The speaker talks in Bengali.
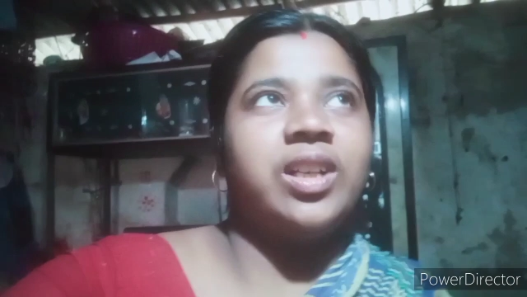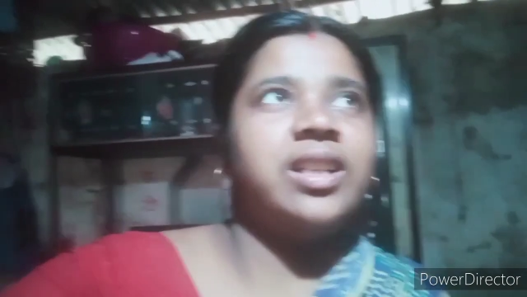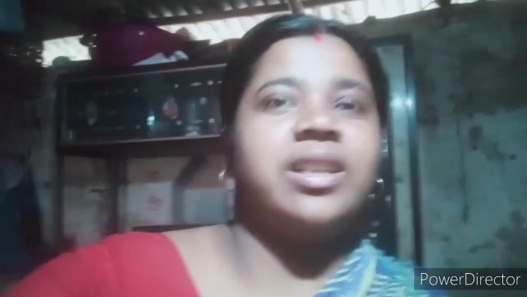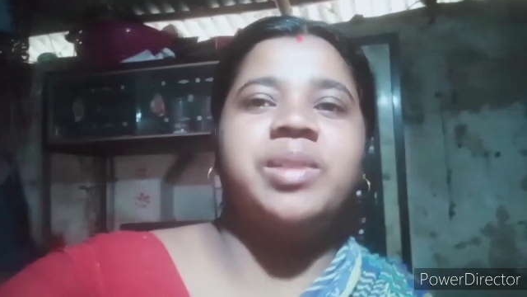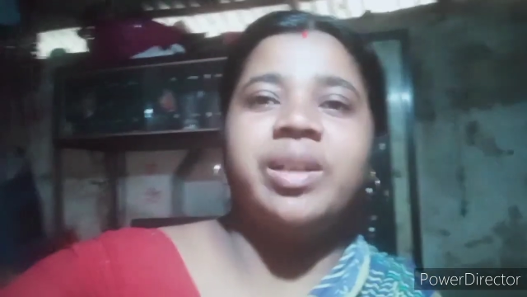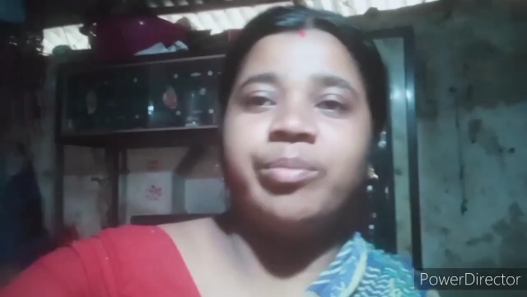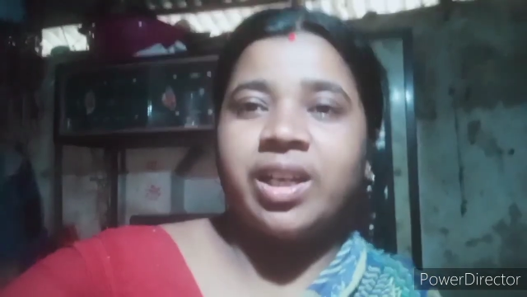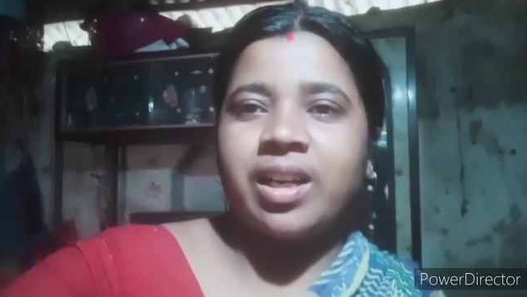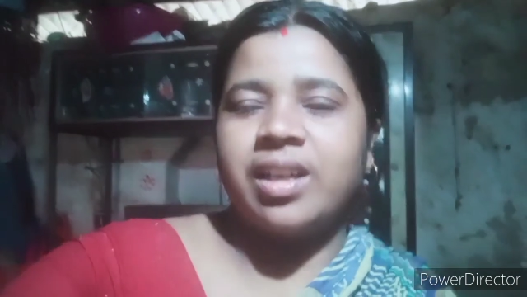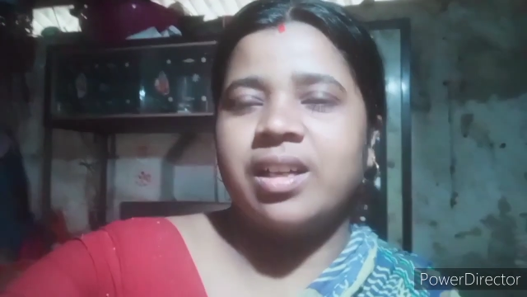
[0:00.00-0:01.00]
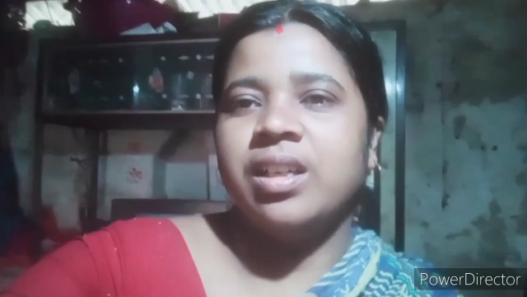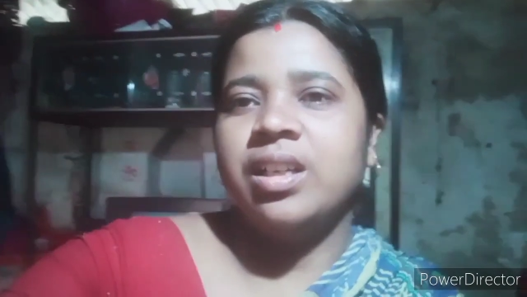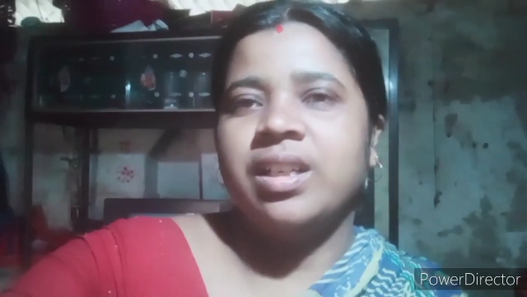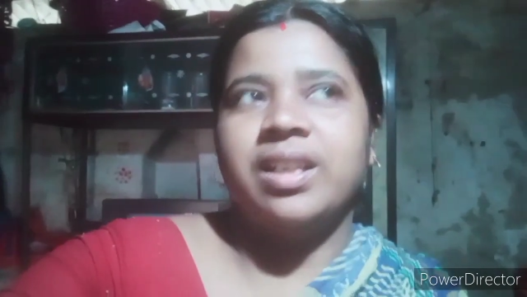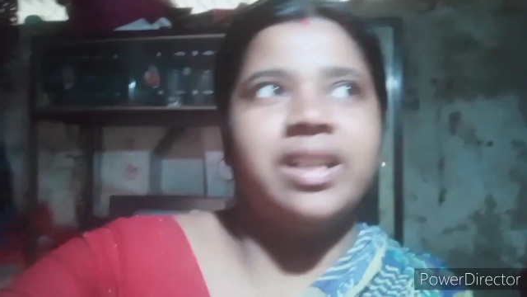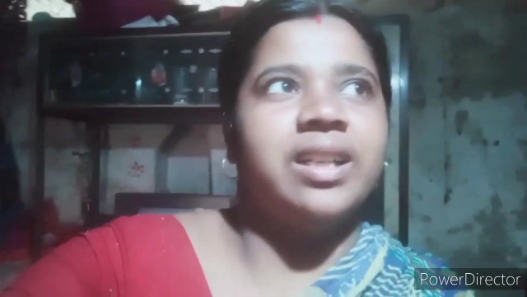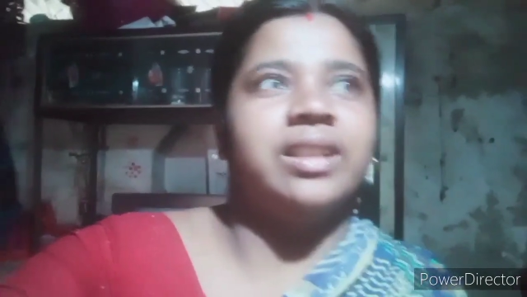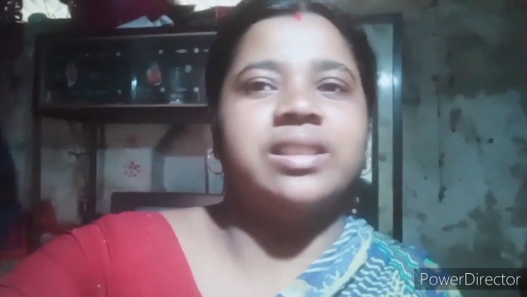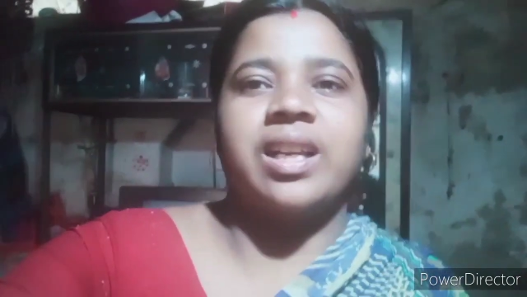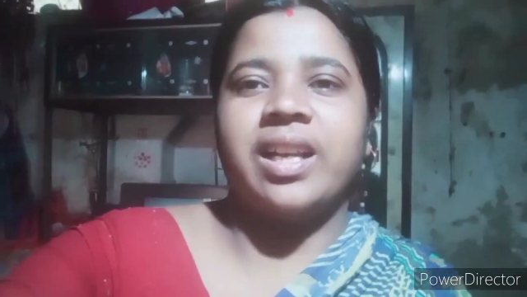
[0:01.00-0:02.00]
আসলাম এরম ধারা
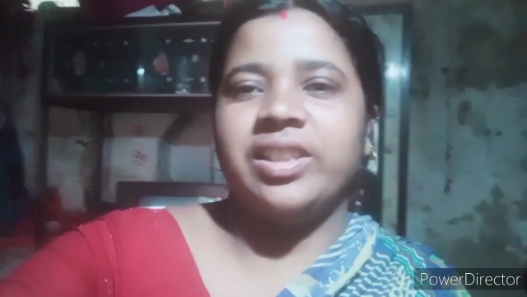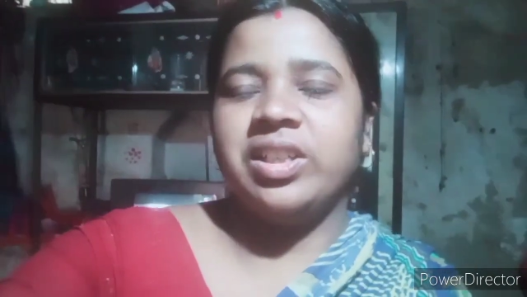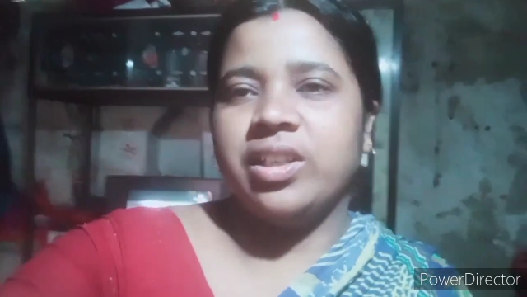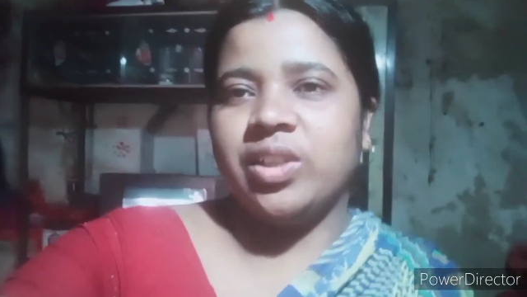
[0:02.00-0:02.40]
সারাদিনে